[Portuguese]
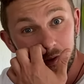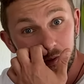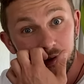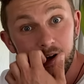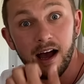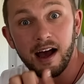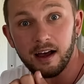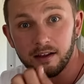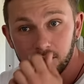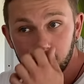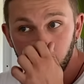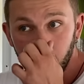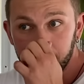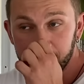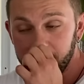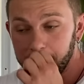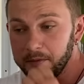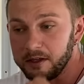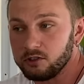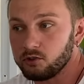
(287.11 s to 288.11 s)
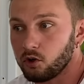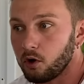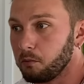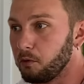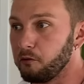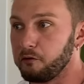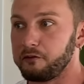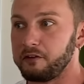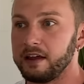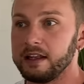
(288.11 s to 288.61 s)
O gato, obviamente, como
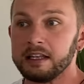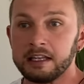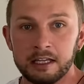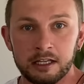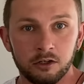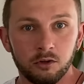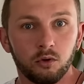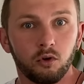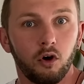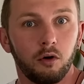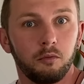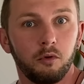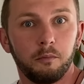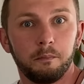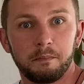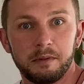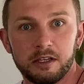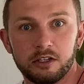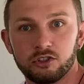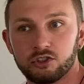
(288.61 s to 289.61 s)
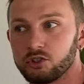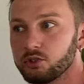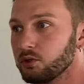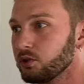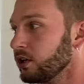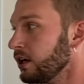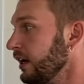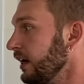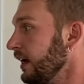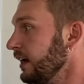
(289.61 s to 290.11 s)
um felino, como um
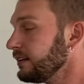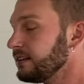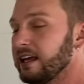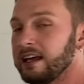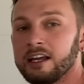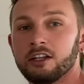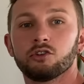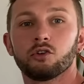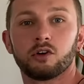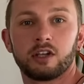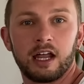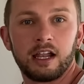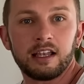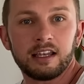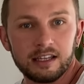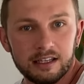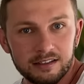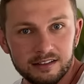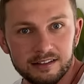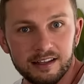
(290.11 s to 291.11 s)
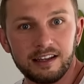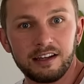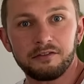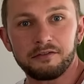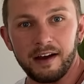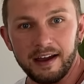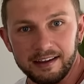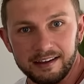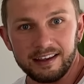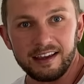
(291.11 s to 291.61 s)
bicho territorialista, ele
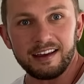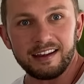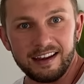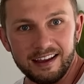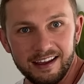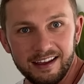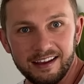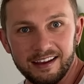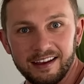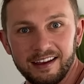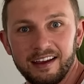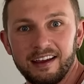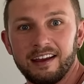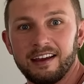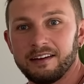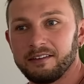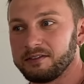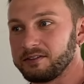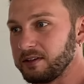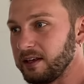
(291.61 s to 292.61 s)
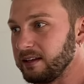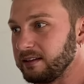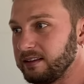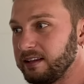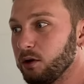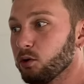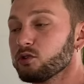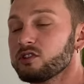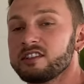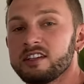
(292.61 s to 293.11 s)
vai querer ter
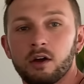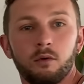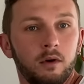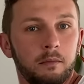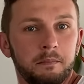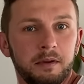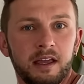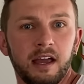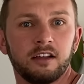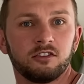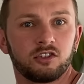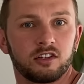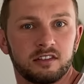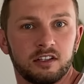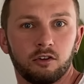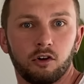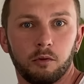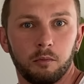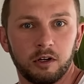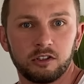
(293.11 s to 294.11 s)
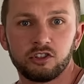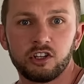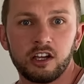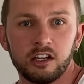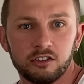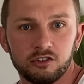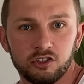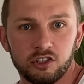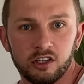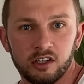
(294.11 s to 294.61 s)
o seu ambiente, assim como a
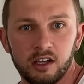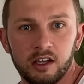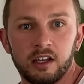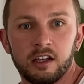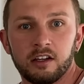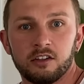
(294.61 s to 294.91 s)
gente.